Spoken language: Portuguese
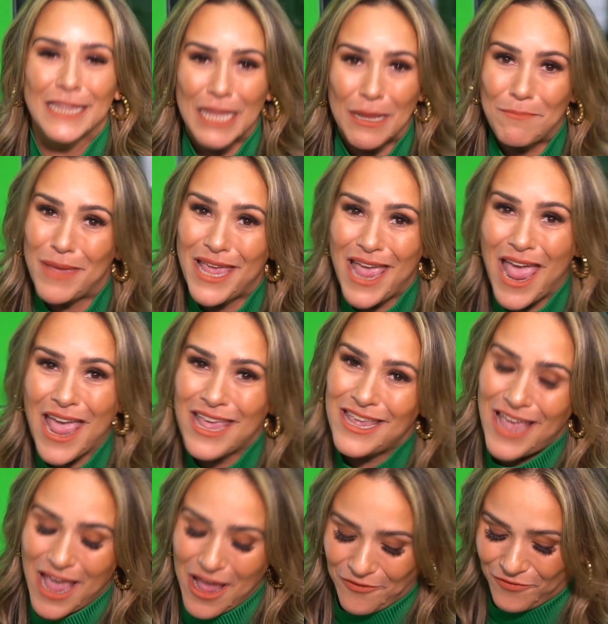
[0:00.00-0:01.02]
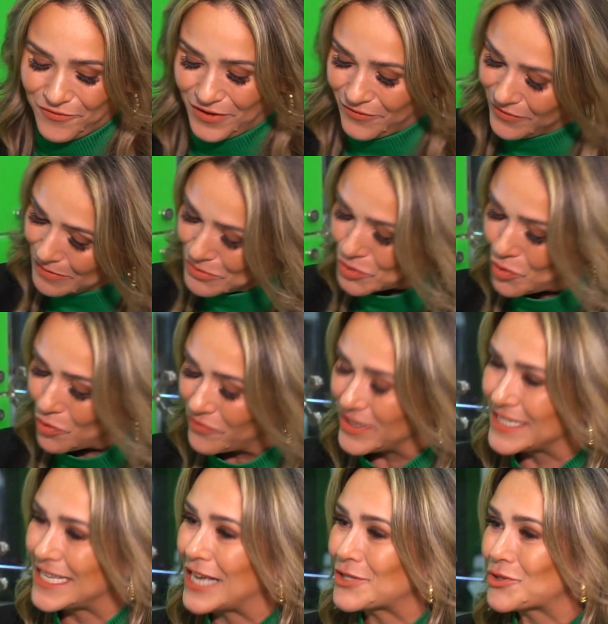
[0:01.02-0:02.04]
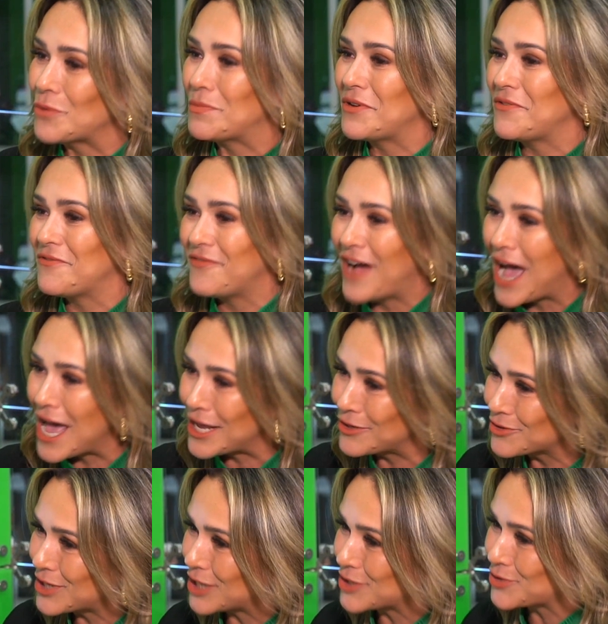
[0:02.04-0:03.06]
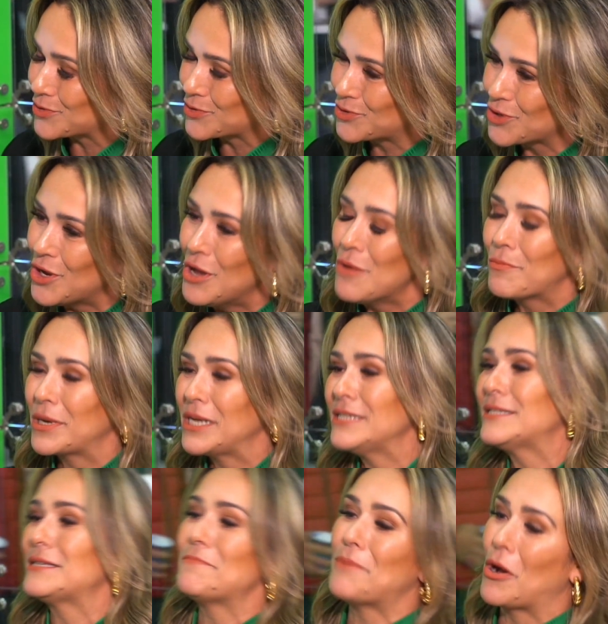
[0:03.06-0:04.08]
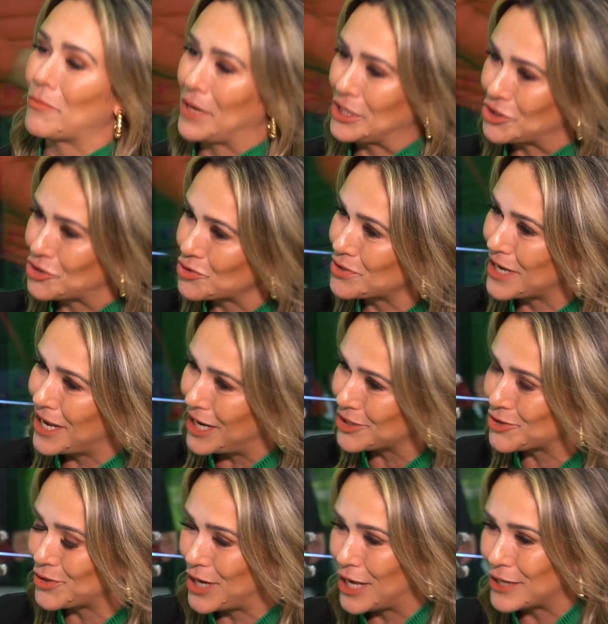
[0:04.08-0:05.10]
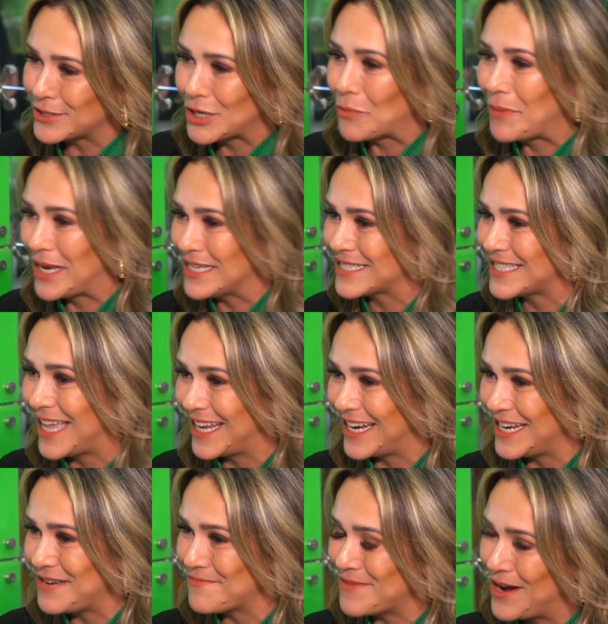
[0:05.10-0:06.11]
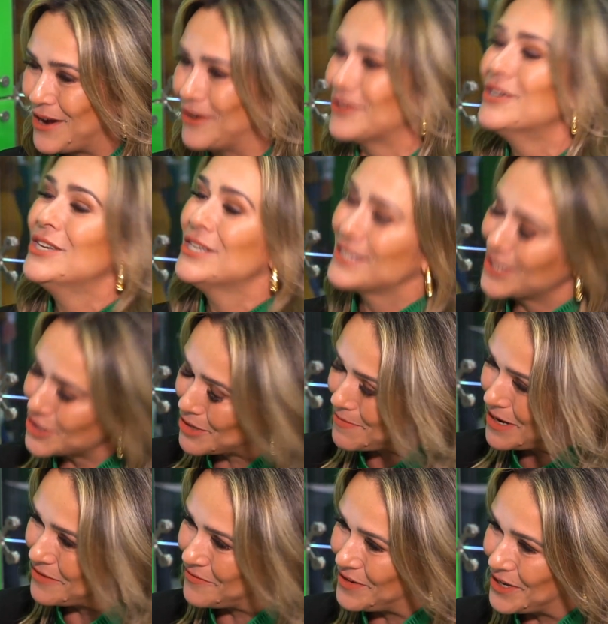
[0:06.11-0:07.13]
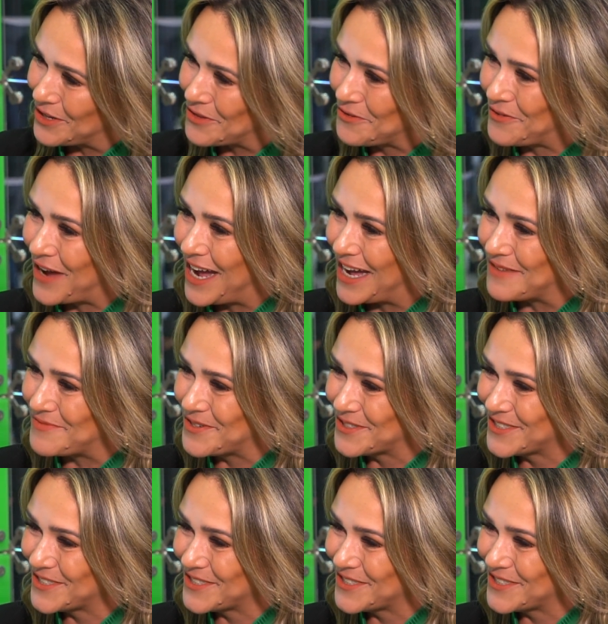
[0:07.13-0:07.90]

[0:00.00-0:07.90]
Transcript: da BRF. Vamos conversar sobre vários assuntos, principalmente os relacionados ao bem-estar animal. Seja bem-vindo, Fábio.